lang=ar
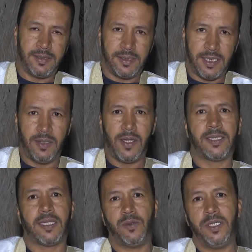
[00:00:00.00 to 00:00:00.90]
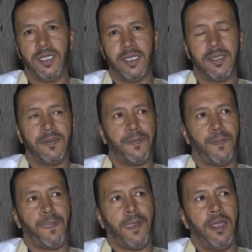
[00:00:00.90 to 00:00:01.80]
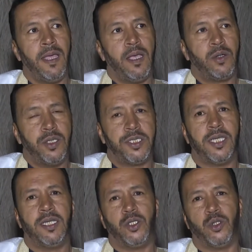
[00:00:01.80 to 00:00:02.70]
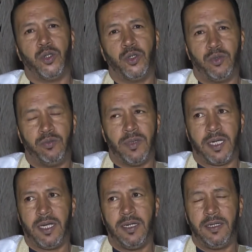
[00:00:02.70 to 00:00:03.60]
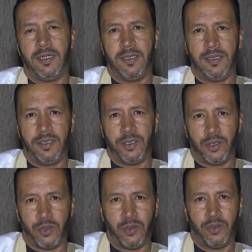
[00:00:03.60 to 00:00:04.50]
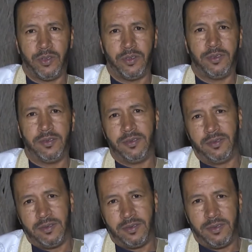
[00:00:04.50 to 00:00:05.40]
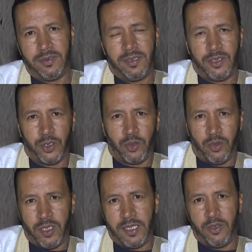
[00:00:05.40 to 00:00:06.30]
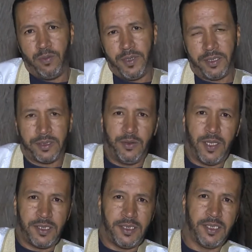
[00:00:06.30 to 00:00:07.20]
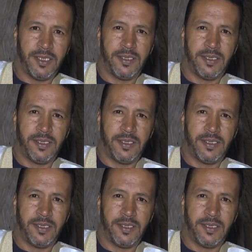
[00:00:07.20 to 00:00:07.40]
سنوات طويلة كل سنة نجو مرة نجهروا نجهروا نعدلوا بئر ارتوازية